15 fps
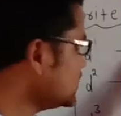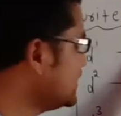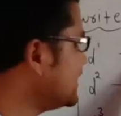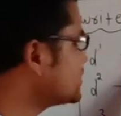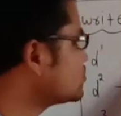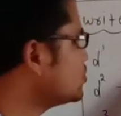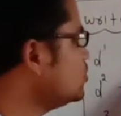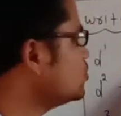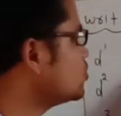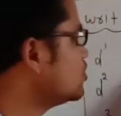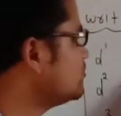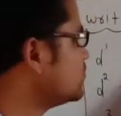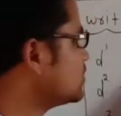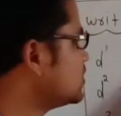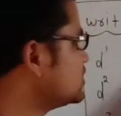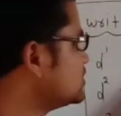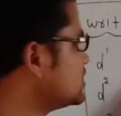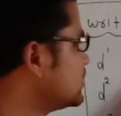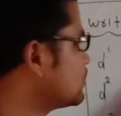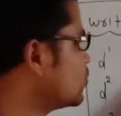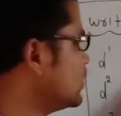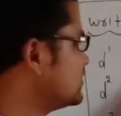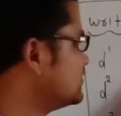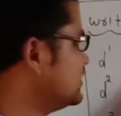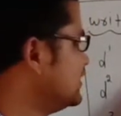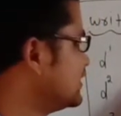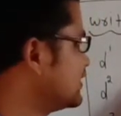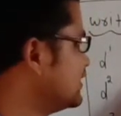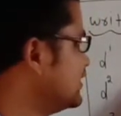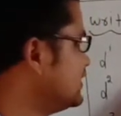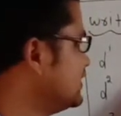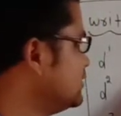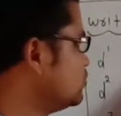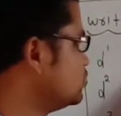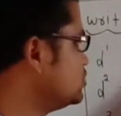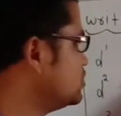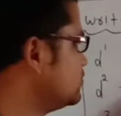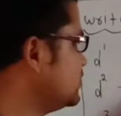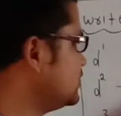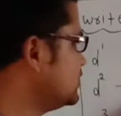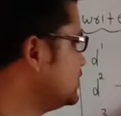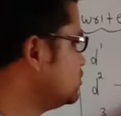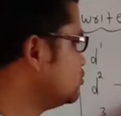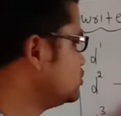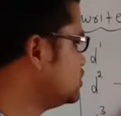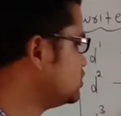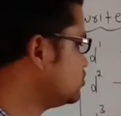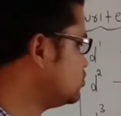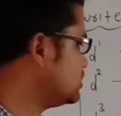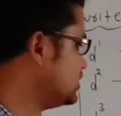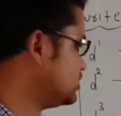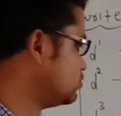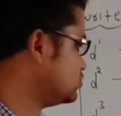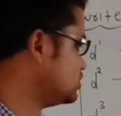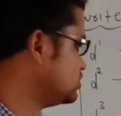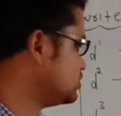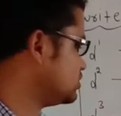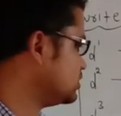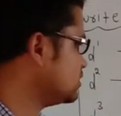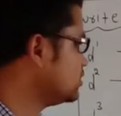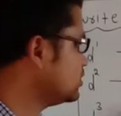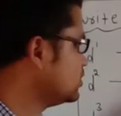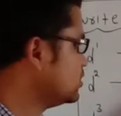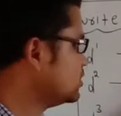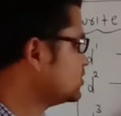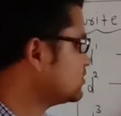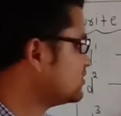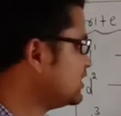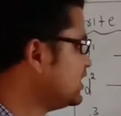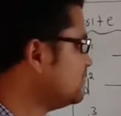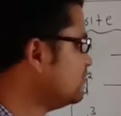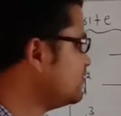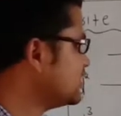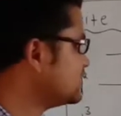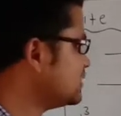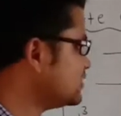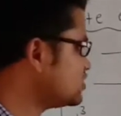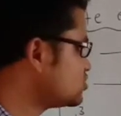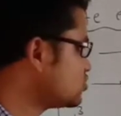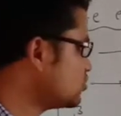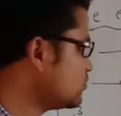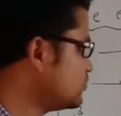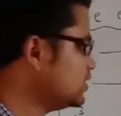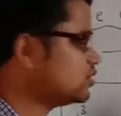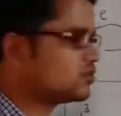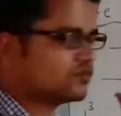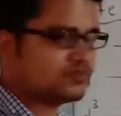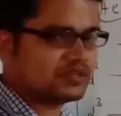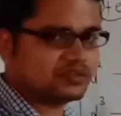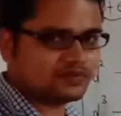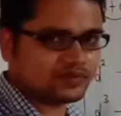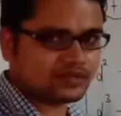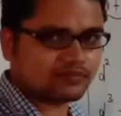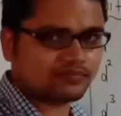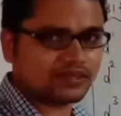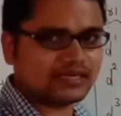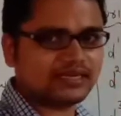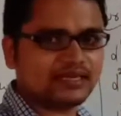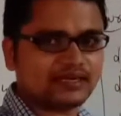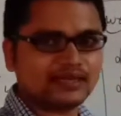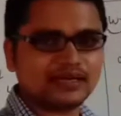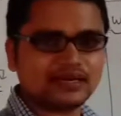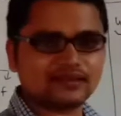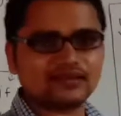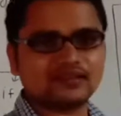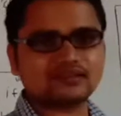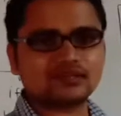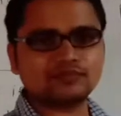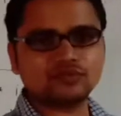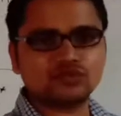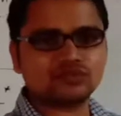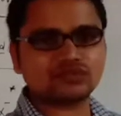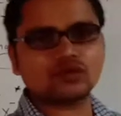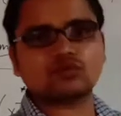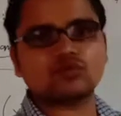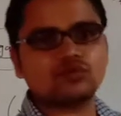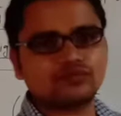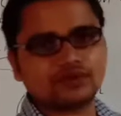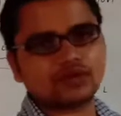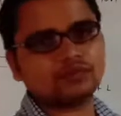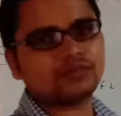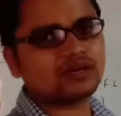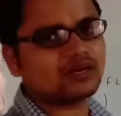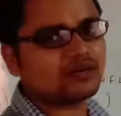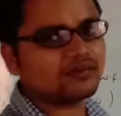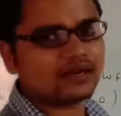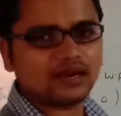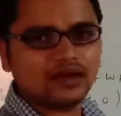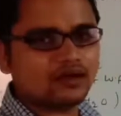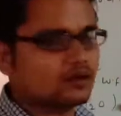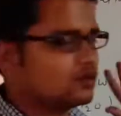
इलेक्ट्रॉनिक कॉन्फ़िगरेशन आपको ऐसे ही लिखना टी टू जी वन टी टू जी टू टी टू जी थ्री सेम वेदर स्ट्रॉन्ग फील्ड और वीक फील्ड भले ही कैसा भी हो इसका कोई फर्क पड़ने वाला